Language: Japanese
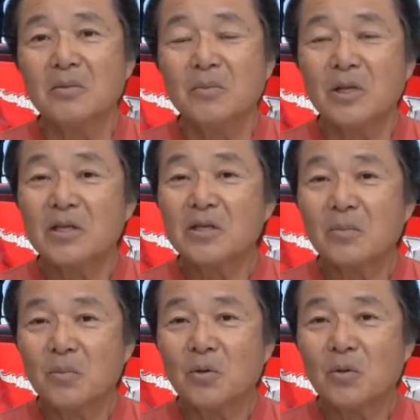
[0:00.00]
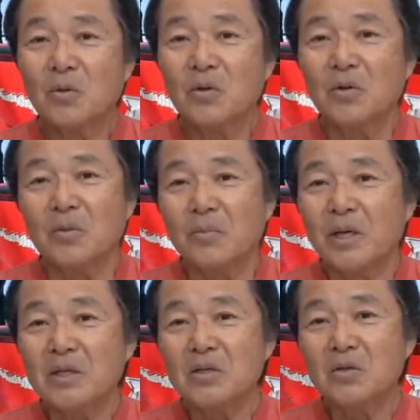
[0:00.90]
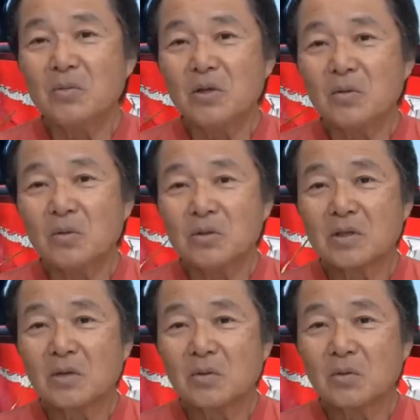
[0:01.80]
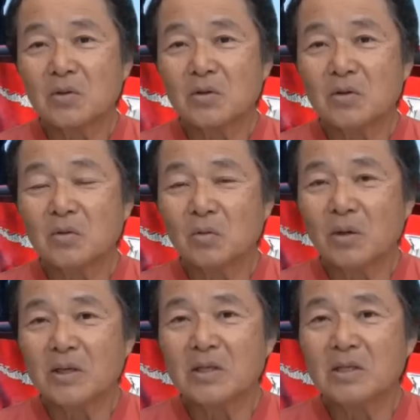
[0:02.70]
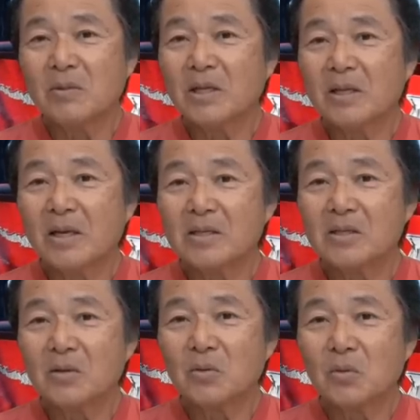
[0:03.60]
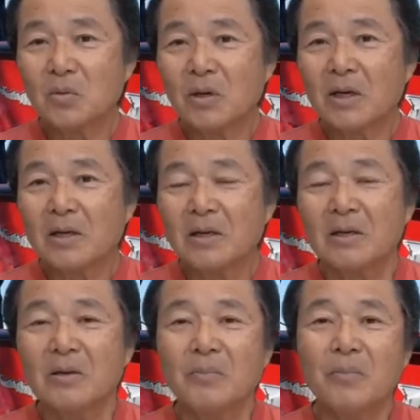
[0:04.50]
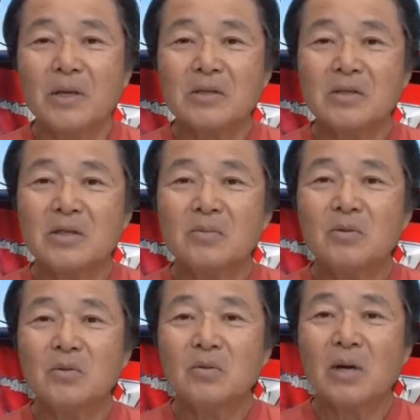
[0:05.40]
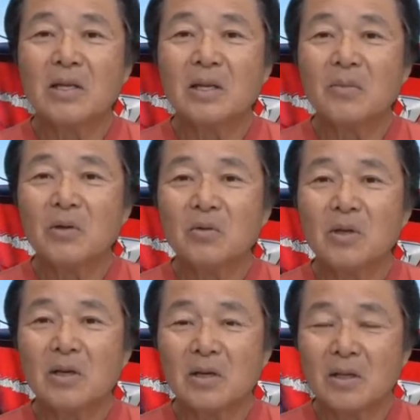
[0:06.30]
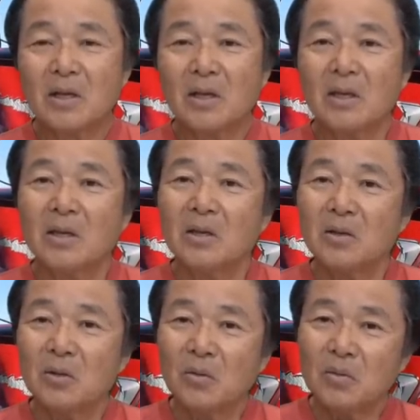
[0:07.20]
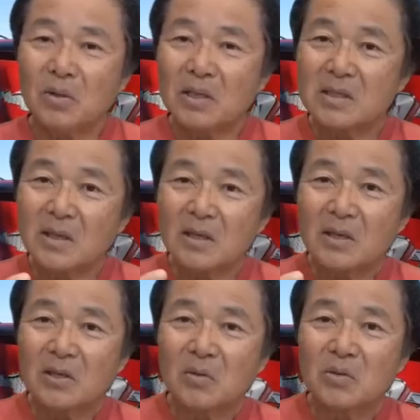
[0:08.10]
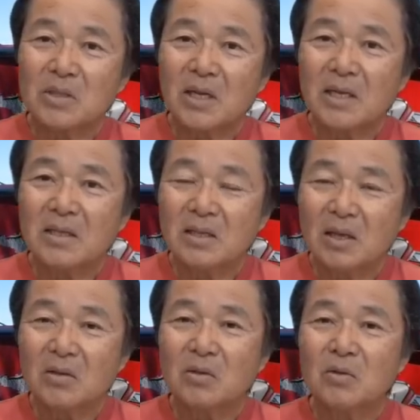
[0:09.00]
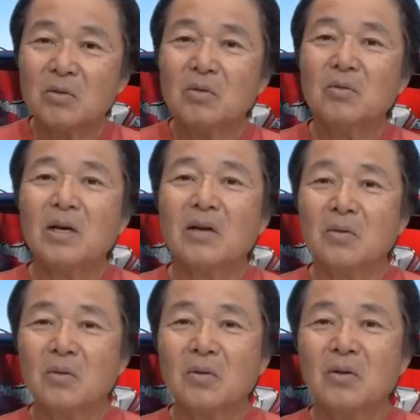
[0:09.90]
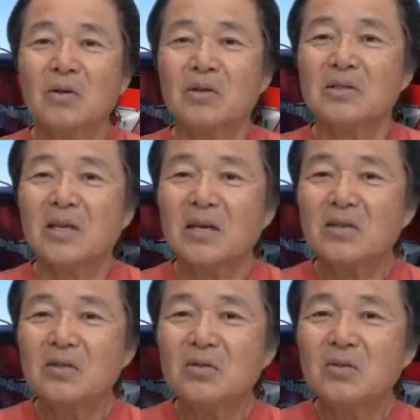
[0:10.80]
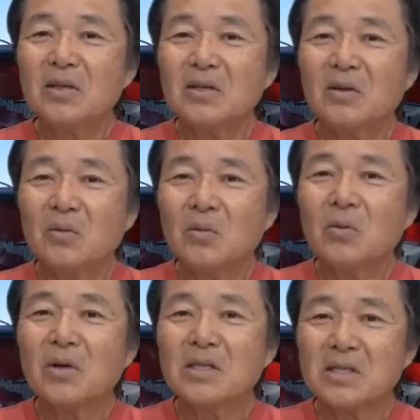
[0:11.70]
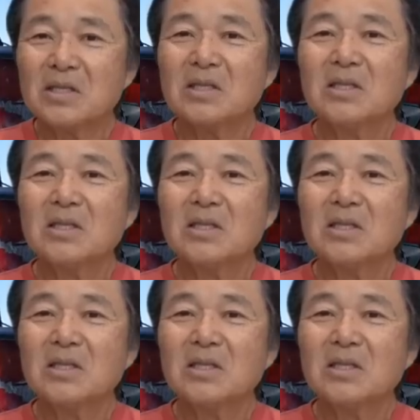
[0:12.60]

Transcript: 皆さんもペンシルベートを使うときっていうのは一番大事なことは、まず自分の頭の中でどんな使い方をしたいんだっていうルアーの最終的な動かし、